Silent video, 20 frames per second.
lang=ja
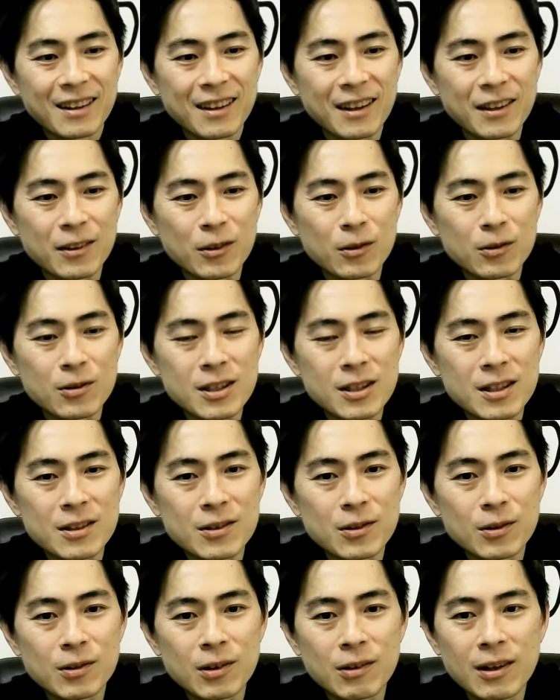結局真
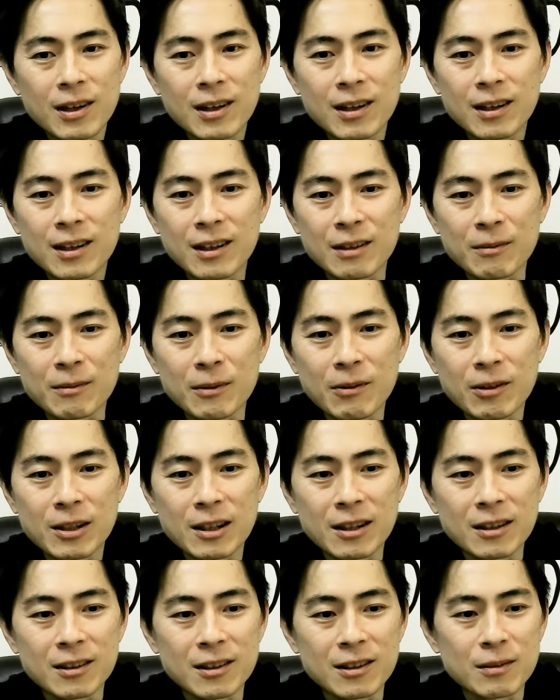相はわからないまま
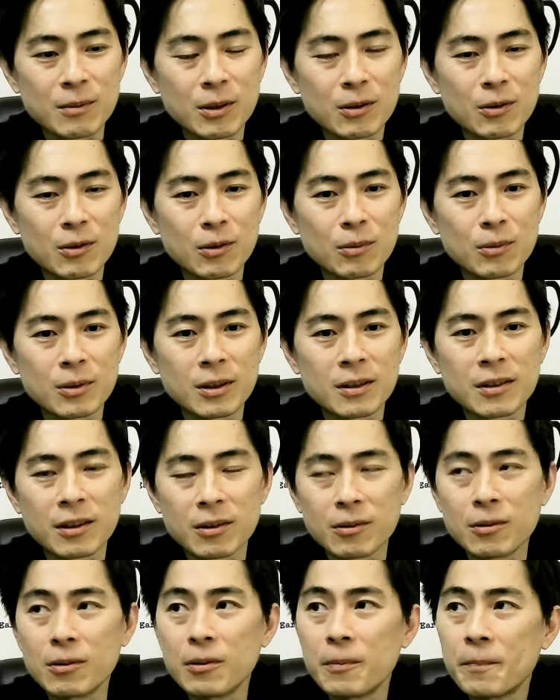になってしまうと思うんですけ
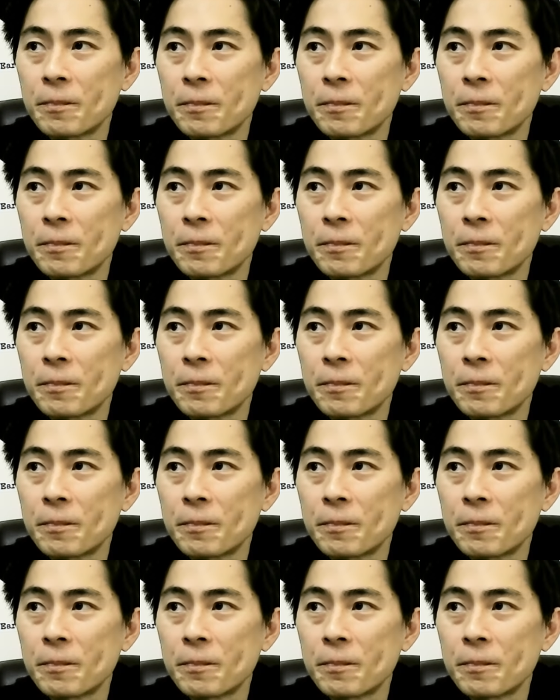ど、